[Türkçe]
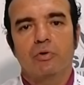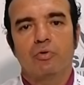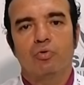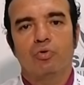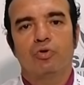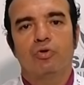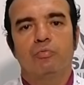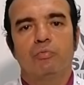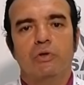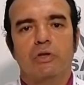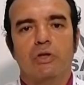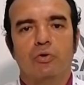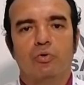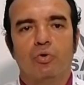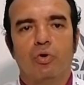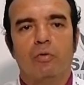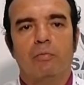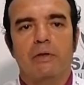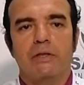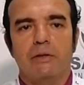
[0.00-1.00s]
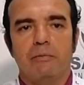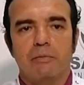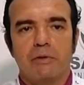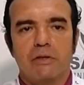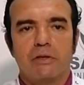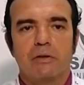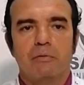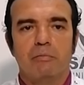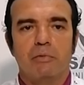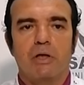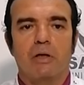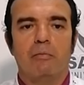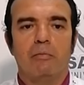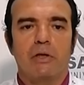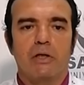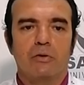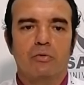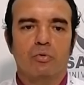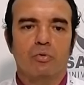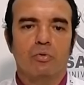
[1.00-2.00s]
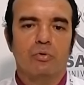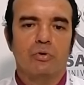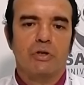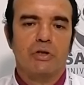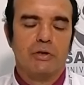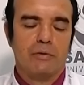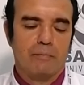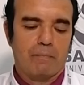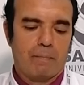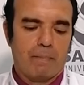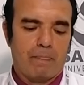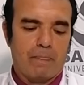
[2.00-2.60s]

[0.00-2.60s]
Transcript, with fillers: gözümüzde görmediğimiz bir ameliyat olduğu için.